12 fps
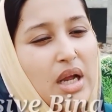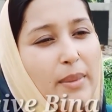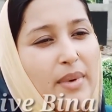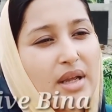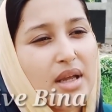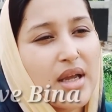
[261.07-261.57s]
আসলে
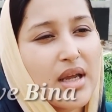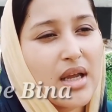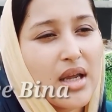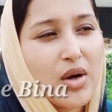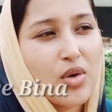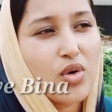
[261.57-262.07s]
আমাকে
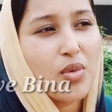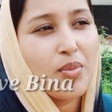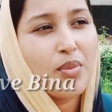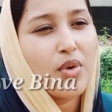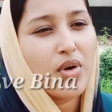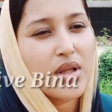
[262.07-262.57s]

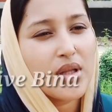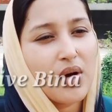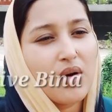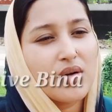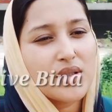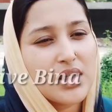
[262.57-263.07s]
এরকম বলে
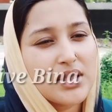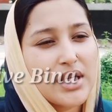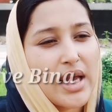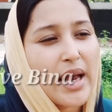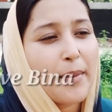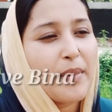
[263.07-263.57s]
দেওয়া হয়েছে
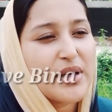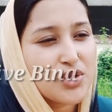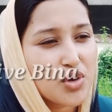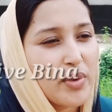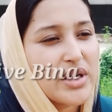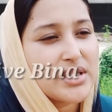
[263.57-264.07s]
যে এক
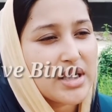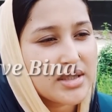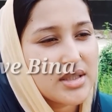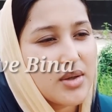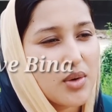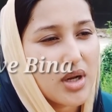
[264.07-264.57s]
মাস সময়
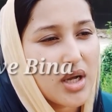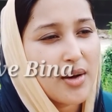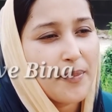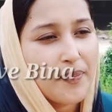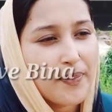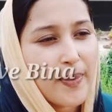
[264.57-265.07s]
চাচ্ছে
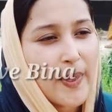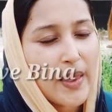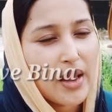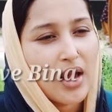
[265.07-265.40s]
ওরা জি